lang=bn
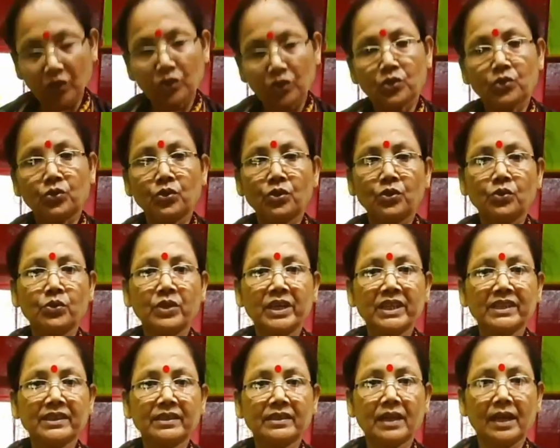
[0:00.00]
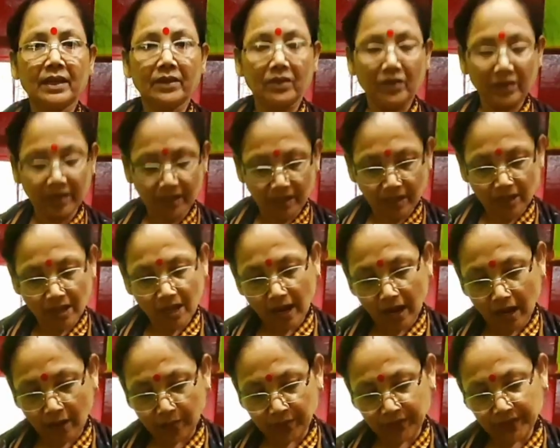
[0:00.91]
শুধু ধুয়েছি তা নয়
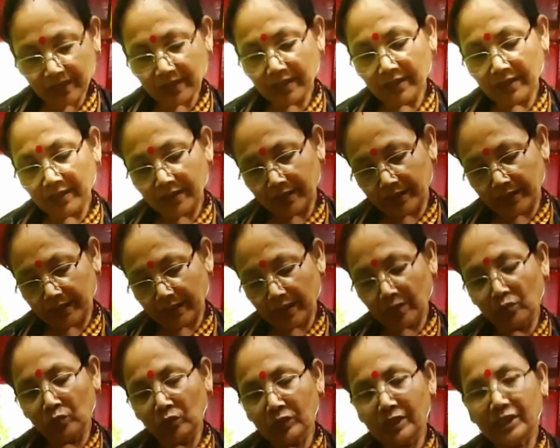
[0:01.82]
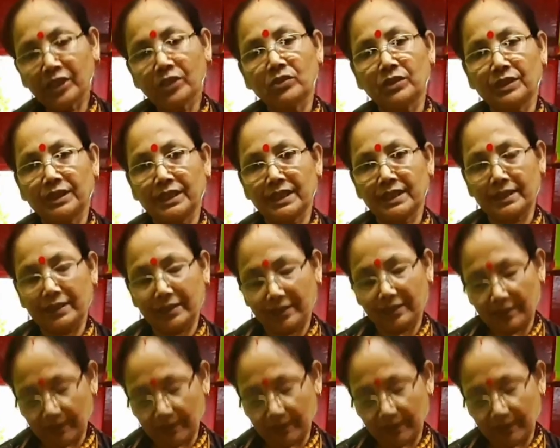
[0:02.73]
আমি এটা মুছেও নিয়েছি